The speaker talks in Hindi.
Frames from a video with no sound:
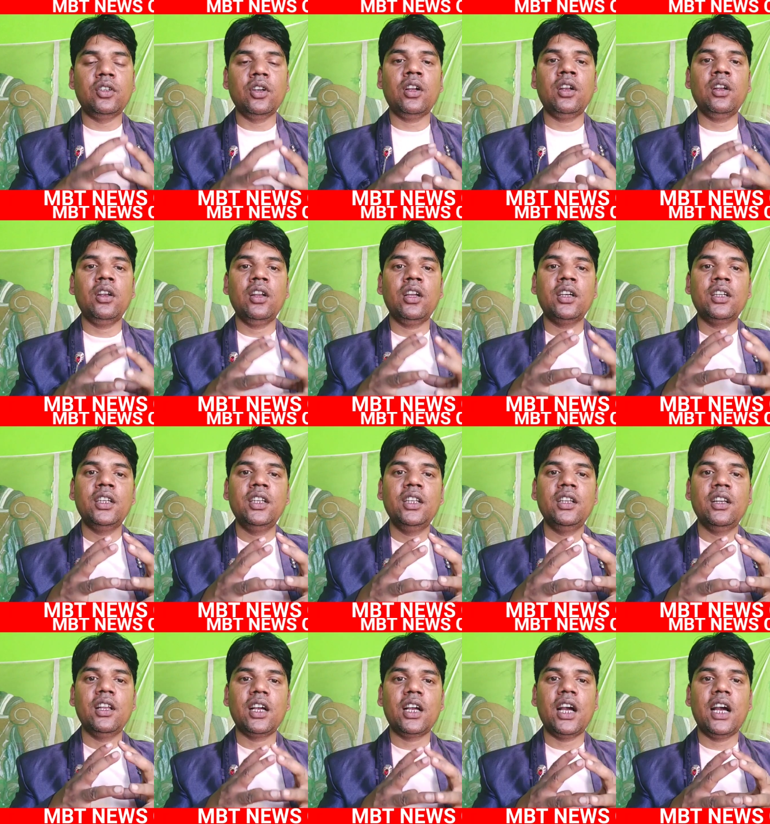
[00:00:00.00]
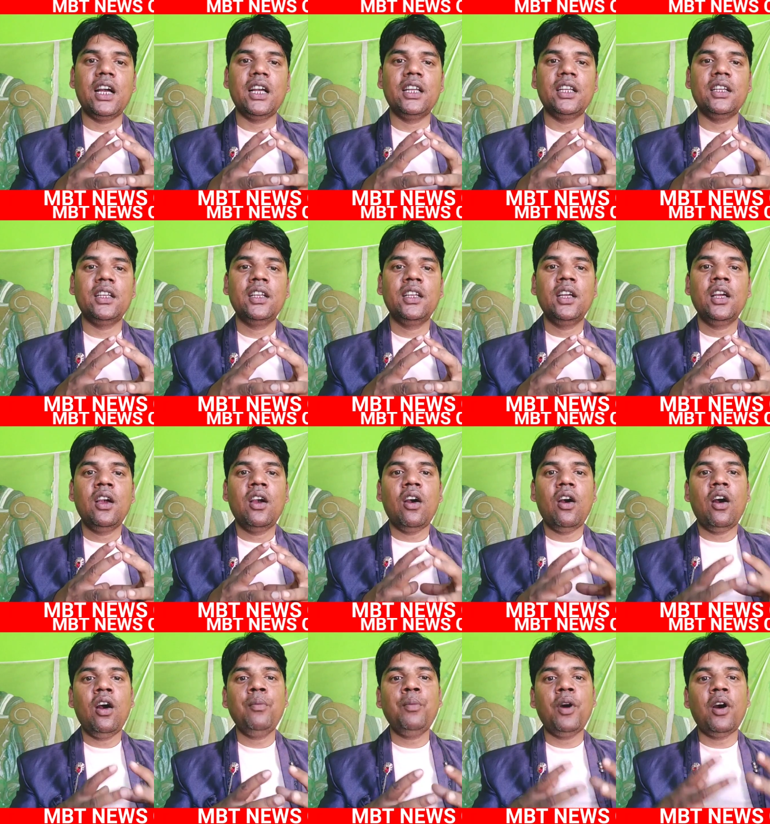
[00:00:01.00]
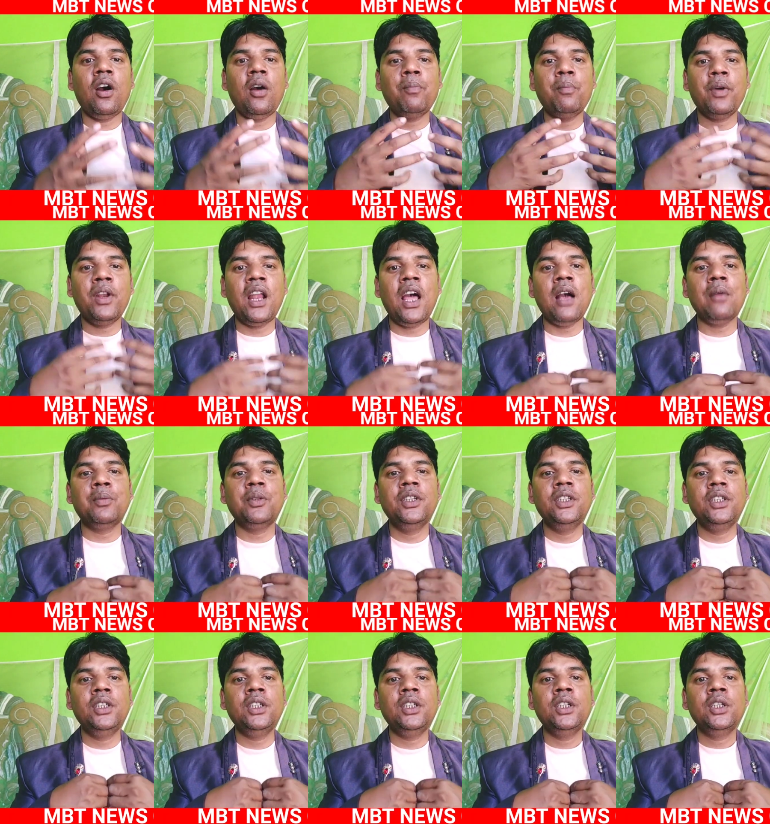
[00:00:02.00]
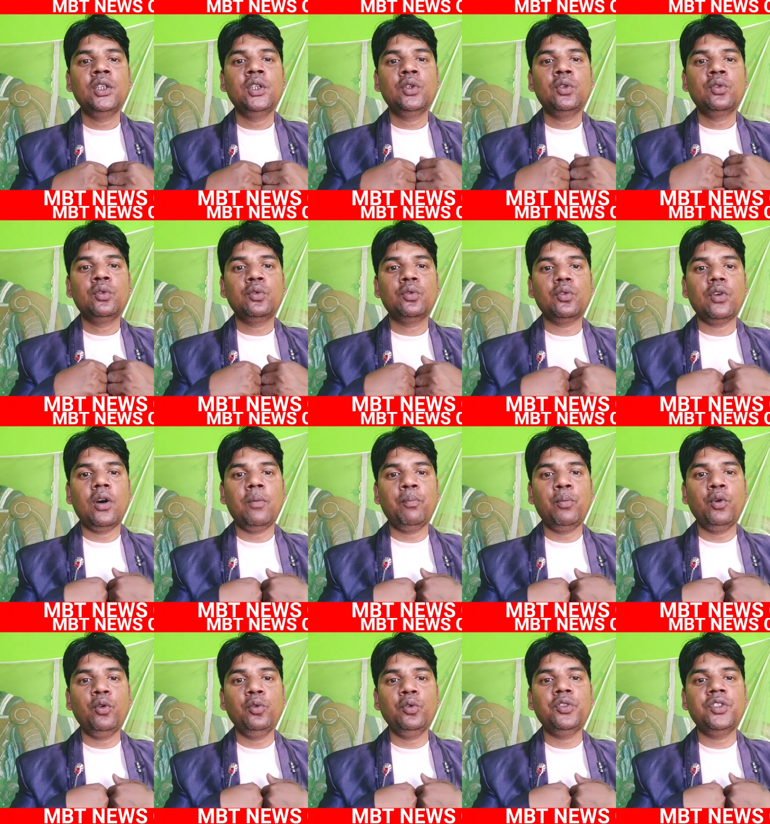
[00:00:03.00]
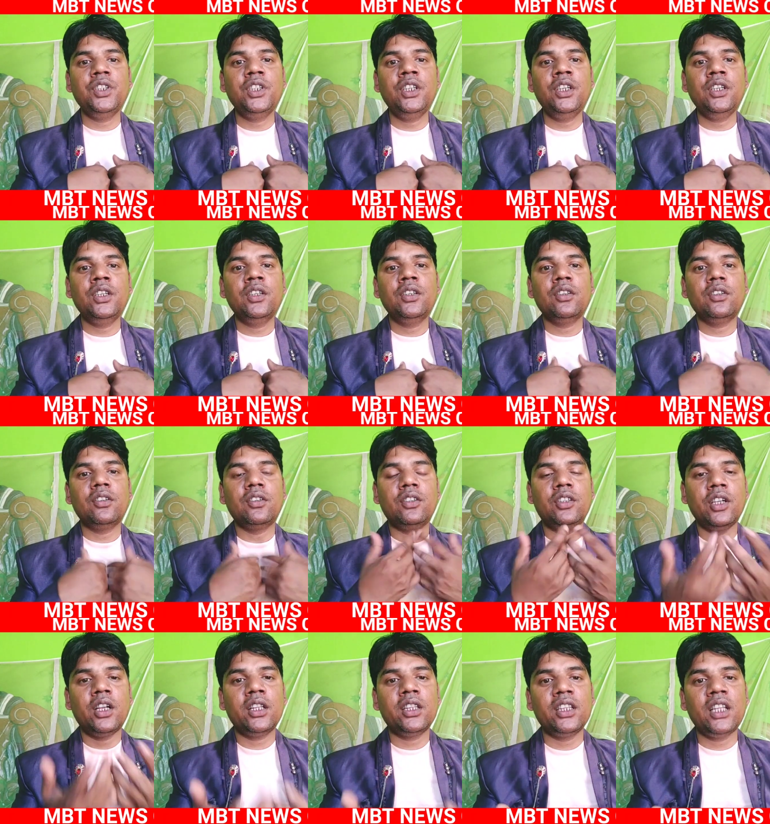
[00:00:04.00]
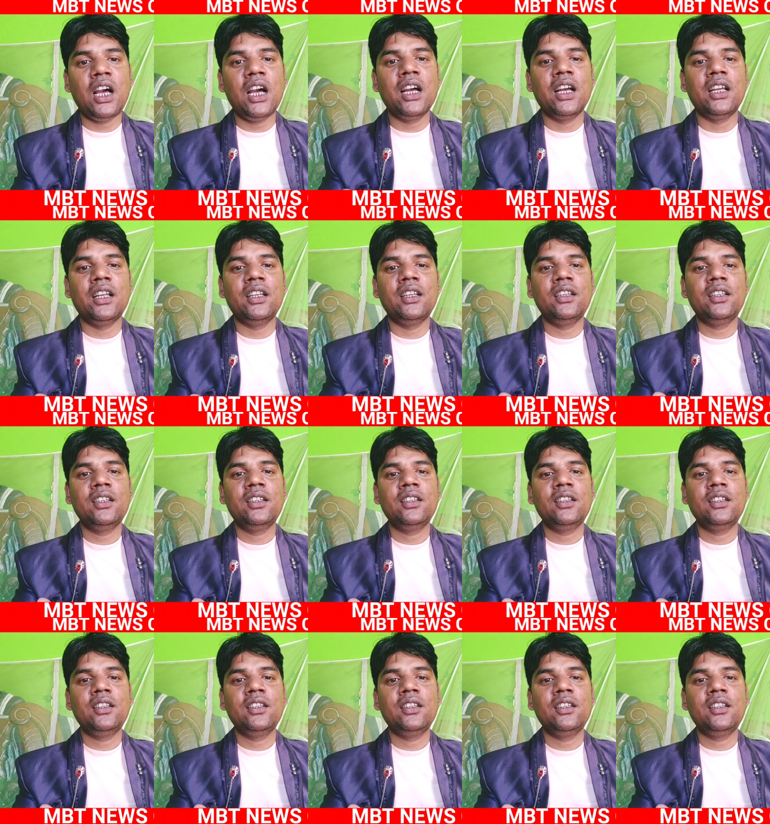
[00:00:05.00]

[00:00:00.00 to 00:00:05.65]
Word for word: डर लगने लगा है अब अपना भी अपनों से डरता है